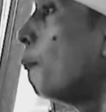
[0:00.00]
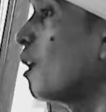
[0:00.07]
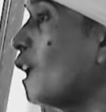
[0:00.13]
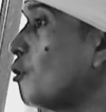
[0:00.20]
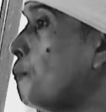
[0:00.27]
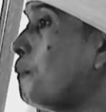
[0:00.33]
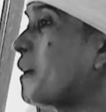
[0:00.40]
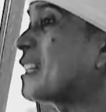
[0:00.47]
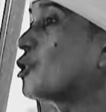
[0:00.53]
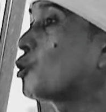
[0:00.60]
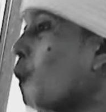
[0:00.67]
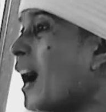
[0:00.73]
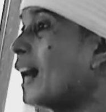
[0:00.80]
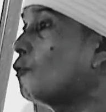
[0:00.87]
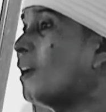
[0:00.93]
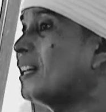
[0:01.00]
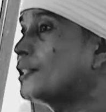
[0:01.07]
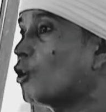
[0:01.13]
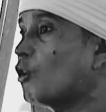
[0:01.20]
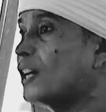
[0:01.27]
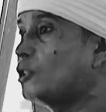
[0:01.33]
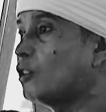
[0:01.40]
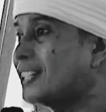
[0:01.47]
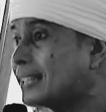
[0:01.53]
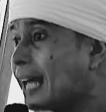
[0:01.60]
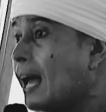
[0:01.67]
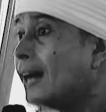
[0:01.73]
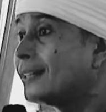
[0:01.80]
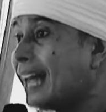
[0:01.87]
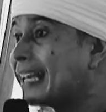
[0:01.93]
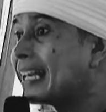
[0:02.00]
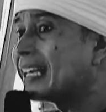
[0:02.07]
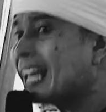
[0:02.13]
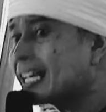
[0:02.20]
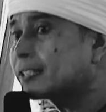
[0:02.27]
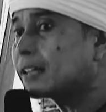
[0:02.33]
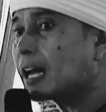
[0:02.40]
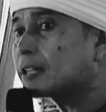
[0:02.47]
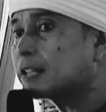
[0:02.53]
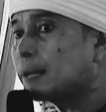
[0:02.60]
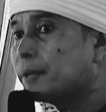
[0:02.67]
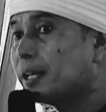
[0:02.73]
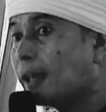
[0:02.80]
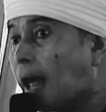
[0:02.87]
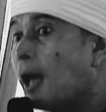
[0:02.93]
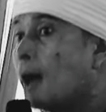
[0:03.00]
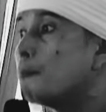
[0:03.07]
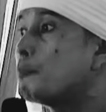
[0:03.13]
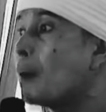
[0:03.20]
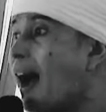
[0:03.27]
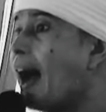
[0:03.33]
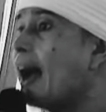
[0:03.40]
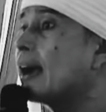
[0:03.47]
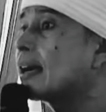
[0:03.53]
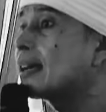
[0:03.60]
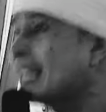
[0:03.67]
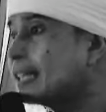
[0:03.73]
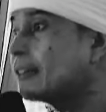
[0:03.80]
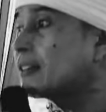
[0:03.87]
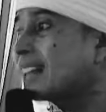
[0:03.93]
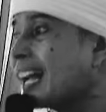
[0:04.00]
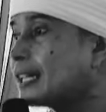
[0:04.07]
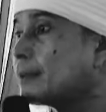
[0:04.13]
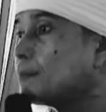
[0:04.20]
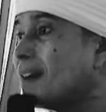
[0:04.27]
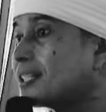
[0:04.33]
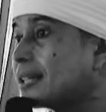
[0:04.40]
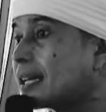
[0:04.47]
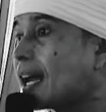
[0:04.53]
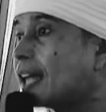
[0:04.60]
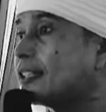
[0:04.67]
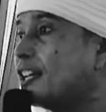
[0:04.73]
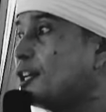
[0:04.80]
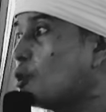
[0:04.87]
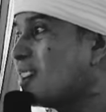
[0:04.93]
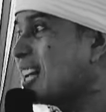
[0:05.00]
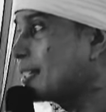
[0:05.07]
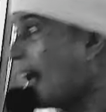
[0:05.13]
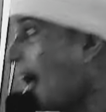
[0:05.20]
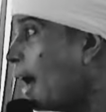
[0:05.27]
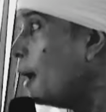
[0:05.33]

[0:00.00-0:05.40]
melalui perjuangan Wali Songo Indonesia dan Laskar Sabilah Bangkitkan masyarakat Indonesia